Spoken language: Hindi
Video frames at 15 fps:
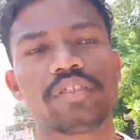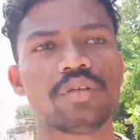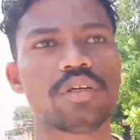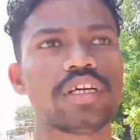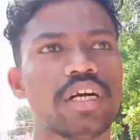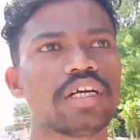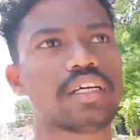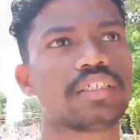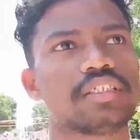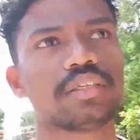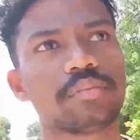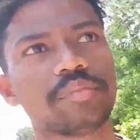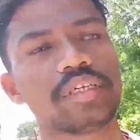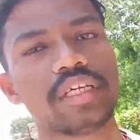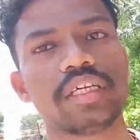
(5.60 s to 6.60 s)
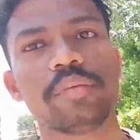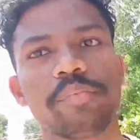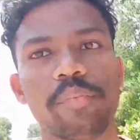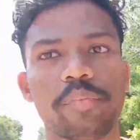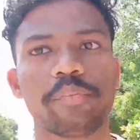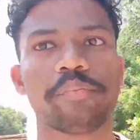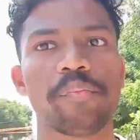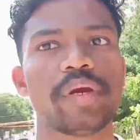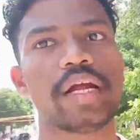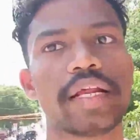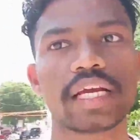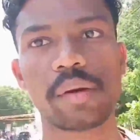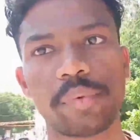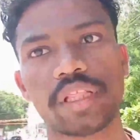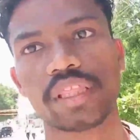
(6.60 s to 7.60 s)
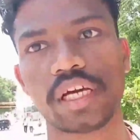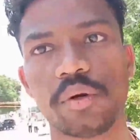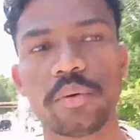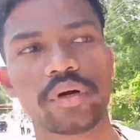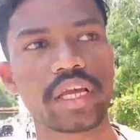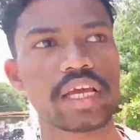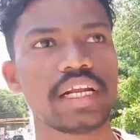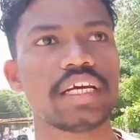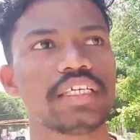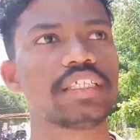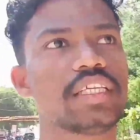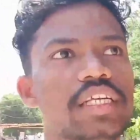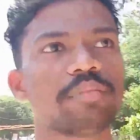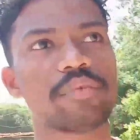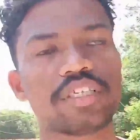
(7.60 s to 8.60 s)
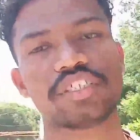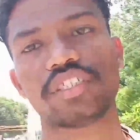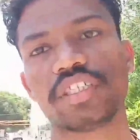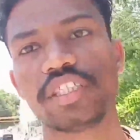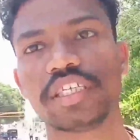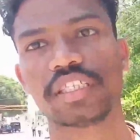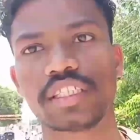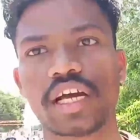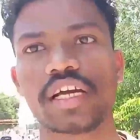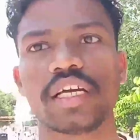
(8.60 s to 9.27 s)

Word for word: तो आज देख सकते हैं जो मेरे पीछे लगा हुआ बहुत अच्छे अच्छे